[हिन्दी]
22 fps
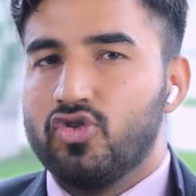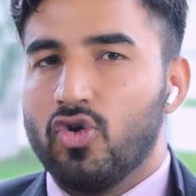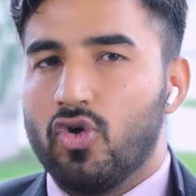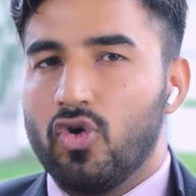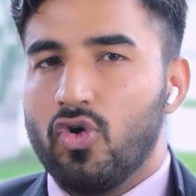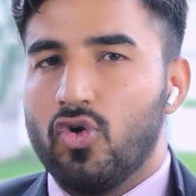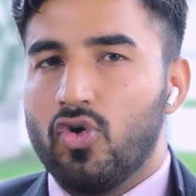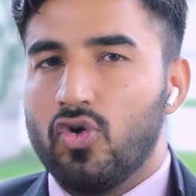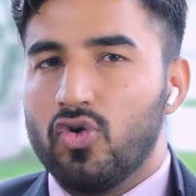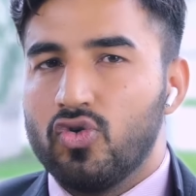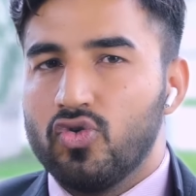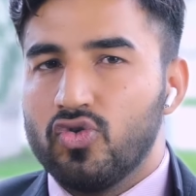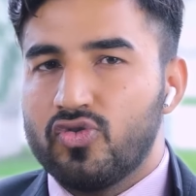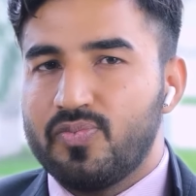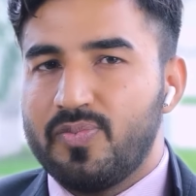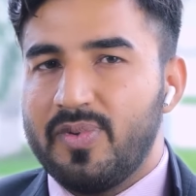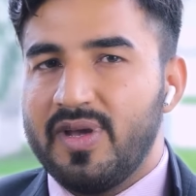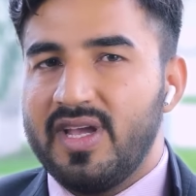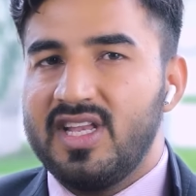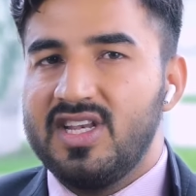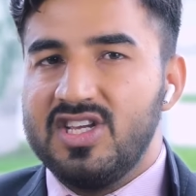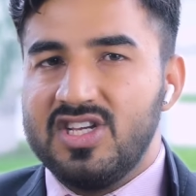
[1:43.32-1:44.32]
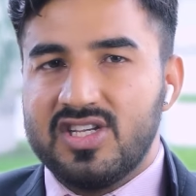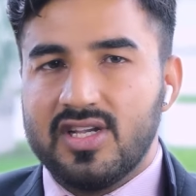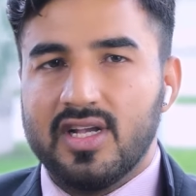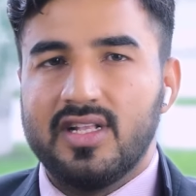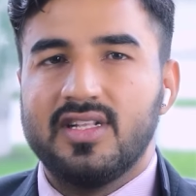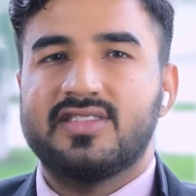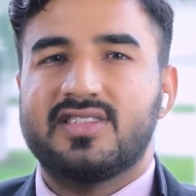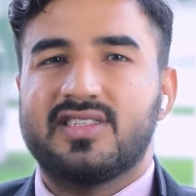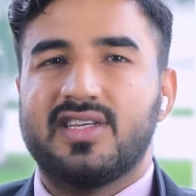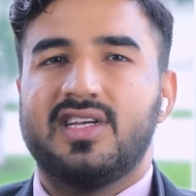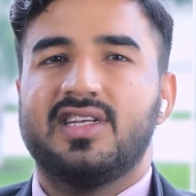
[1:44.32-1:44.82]
जो लोग उस पर
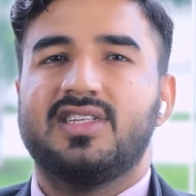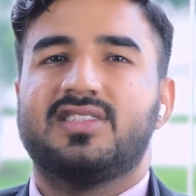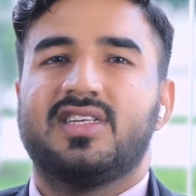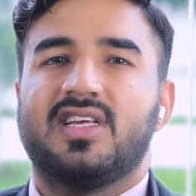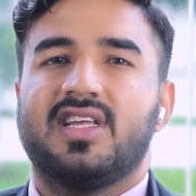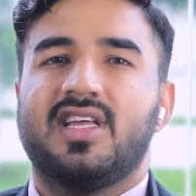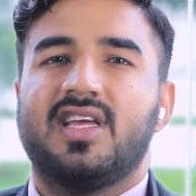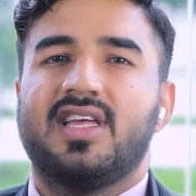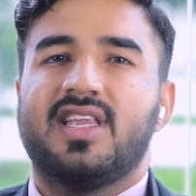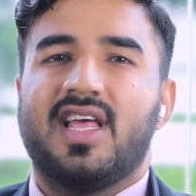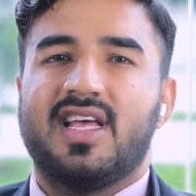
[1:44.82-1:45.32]
इनिशियल स्टेज से